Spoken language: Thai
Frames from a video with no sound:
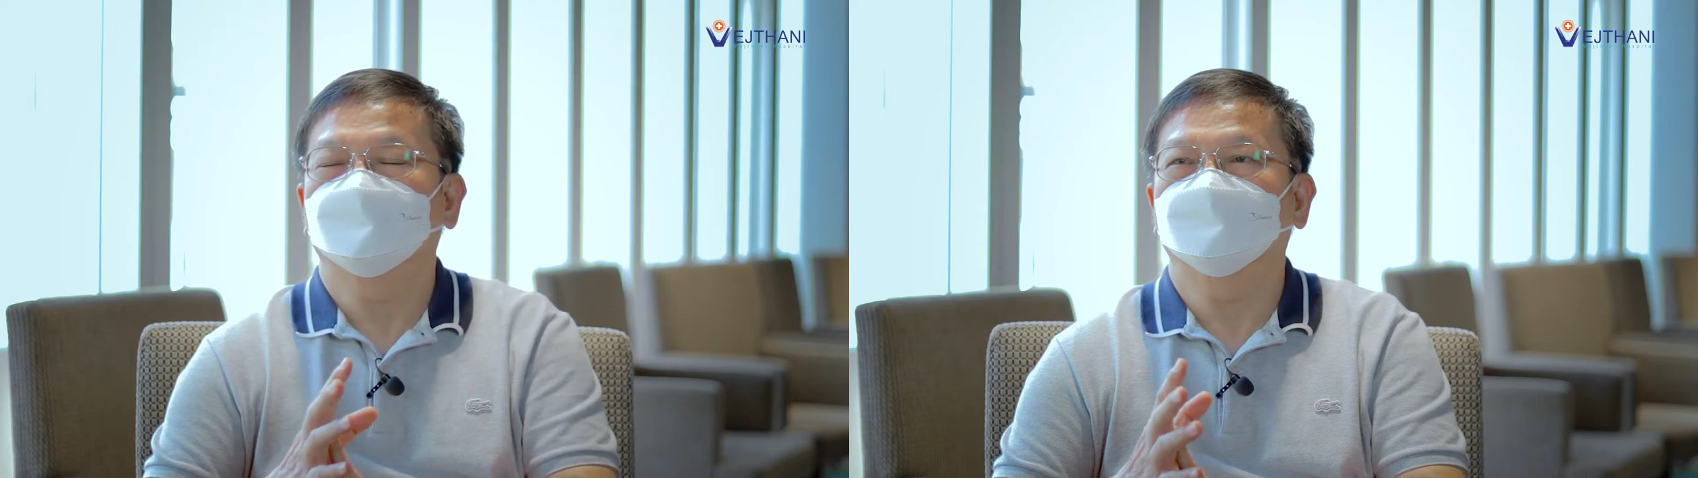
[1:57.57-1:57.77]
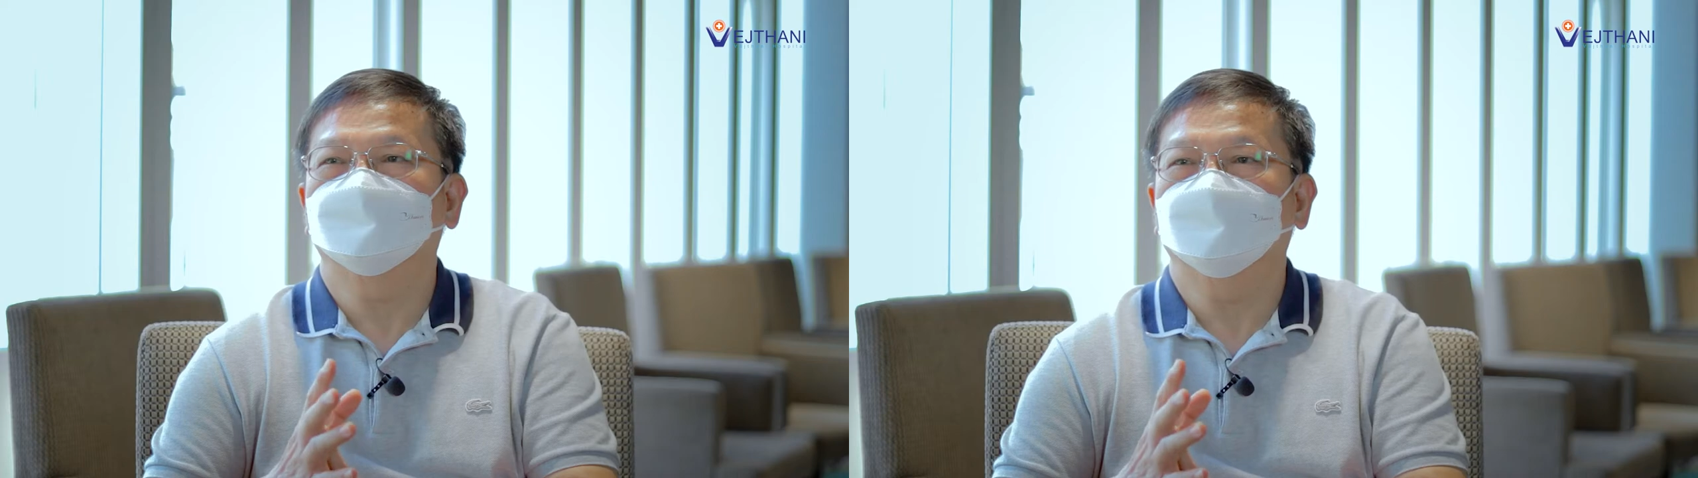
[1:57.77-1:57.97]

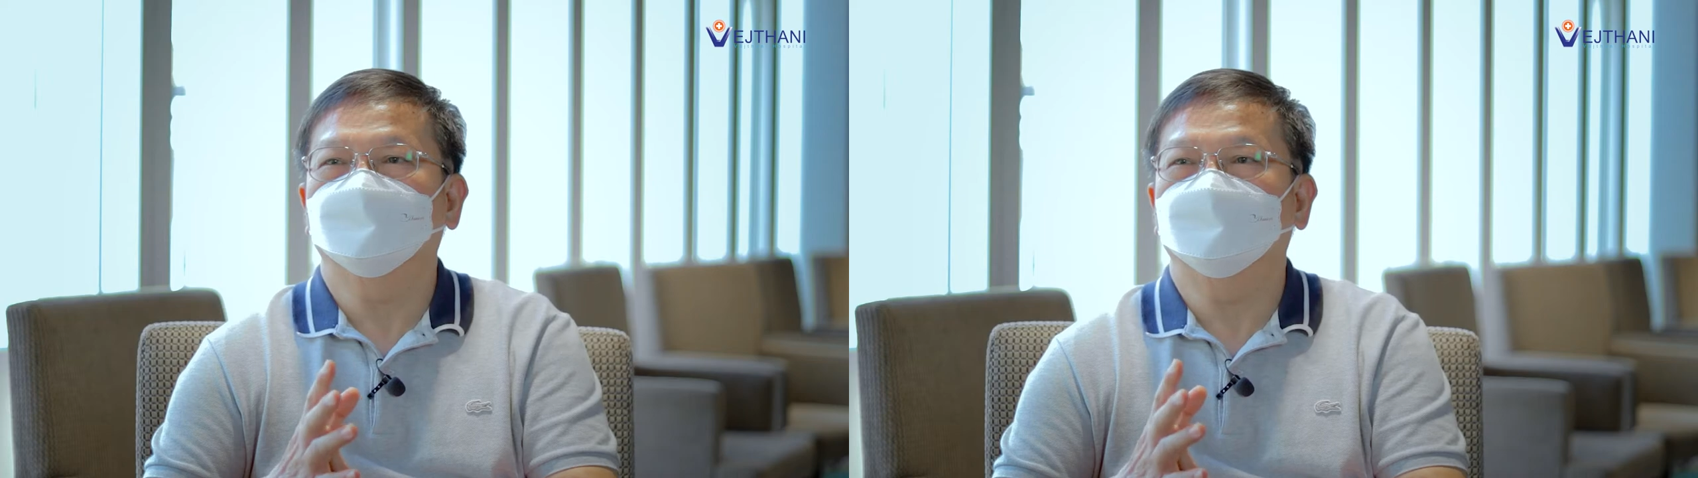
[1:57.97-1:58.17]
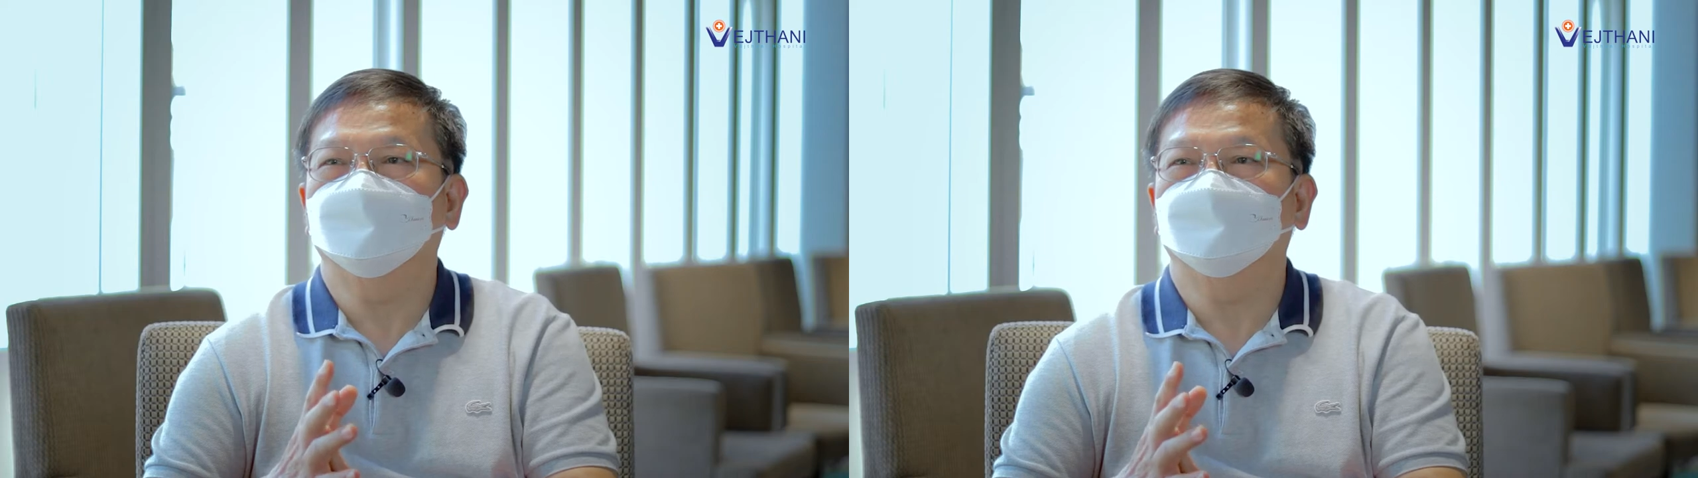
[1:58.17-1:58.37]
ก็สา
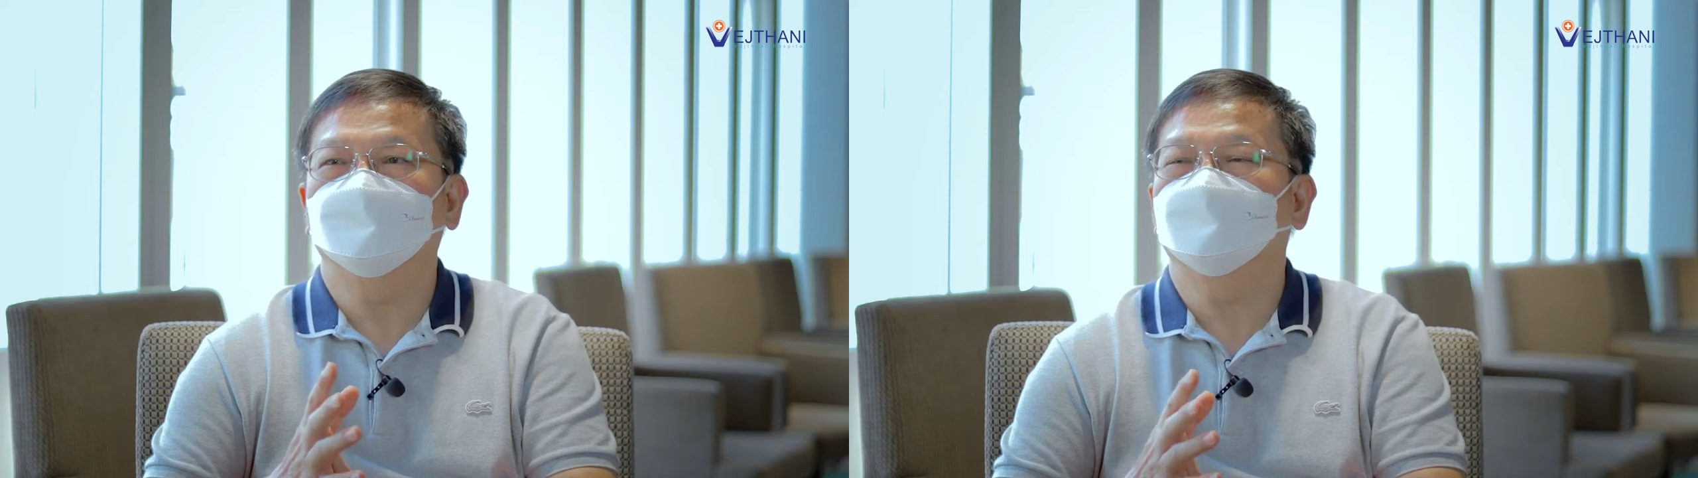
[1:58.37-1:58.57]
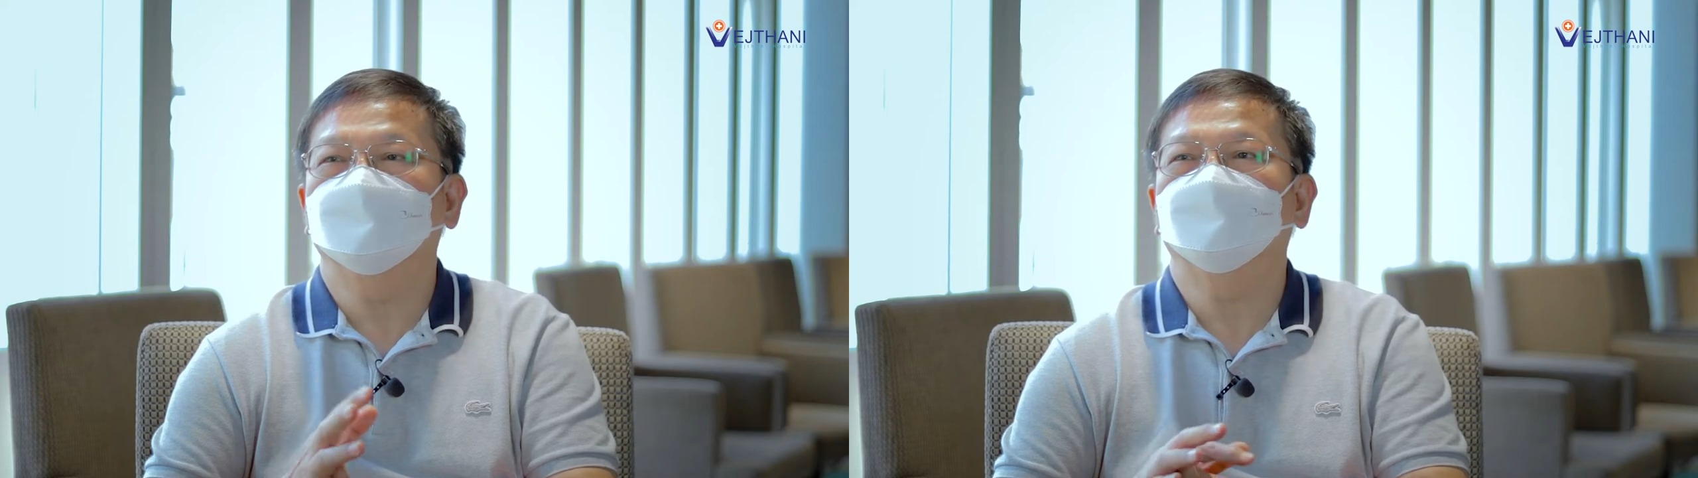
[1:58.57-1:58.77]
มารถ
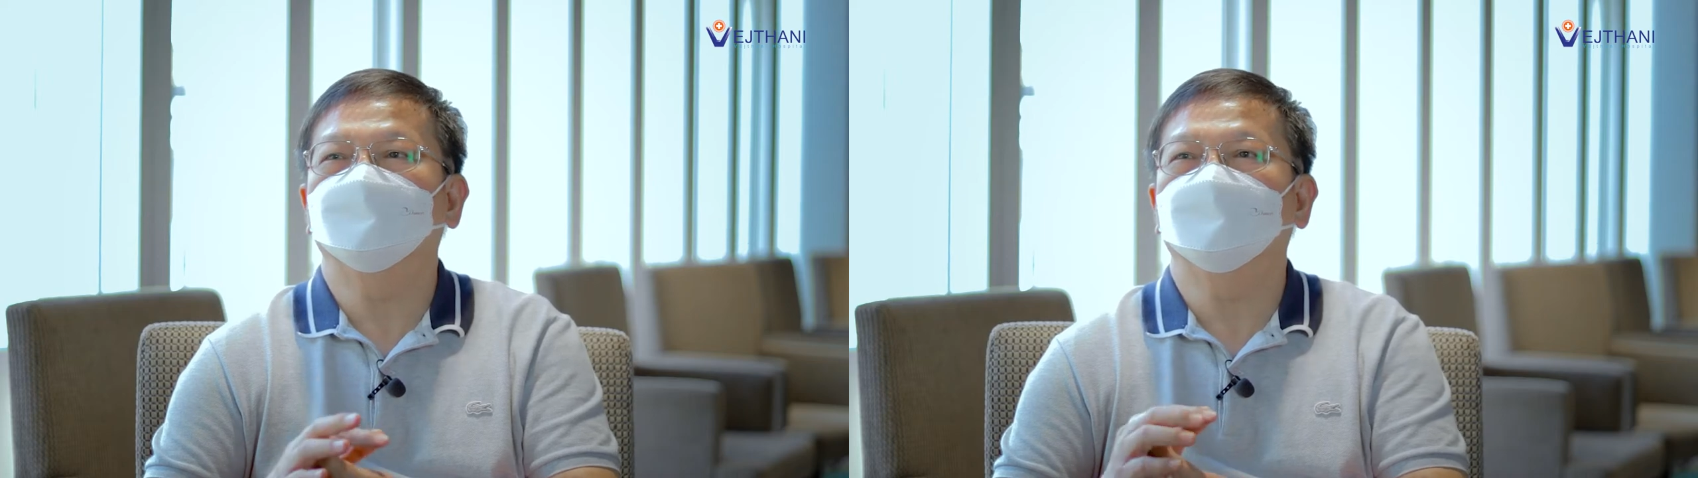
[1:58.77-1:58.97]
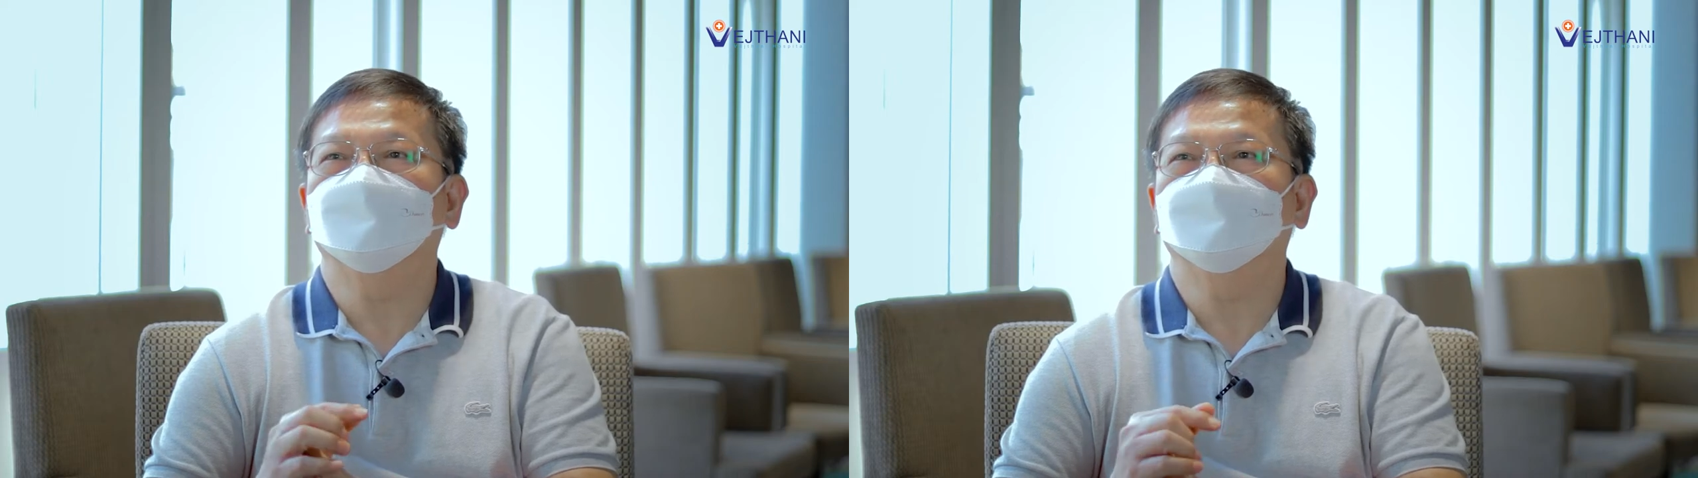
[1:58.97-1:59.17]
โดนน้า
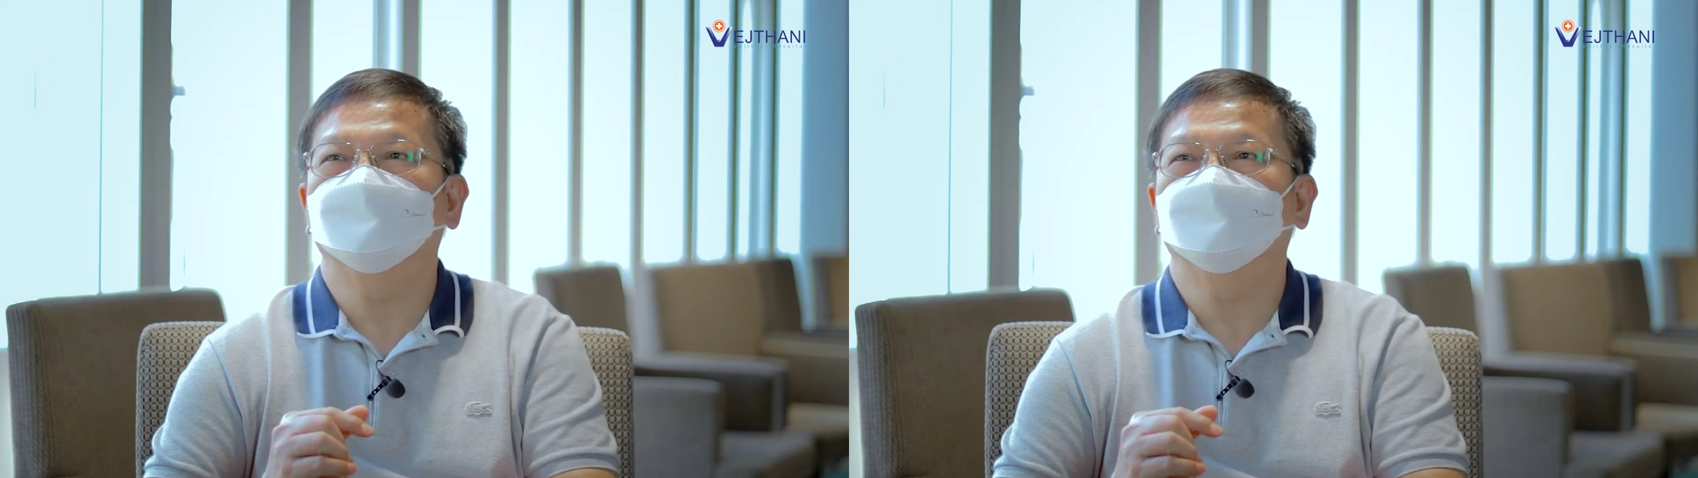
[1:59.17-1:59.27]
ได้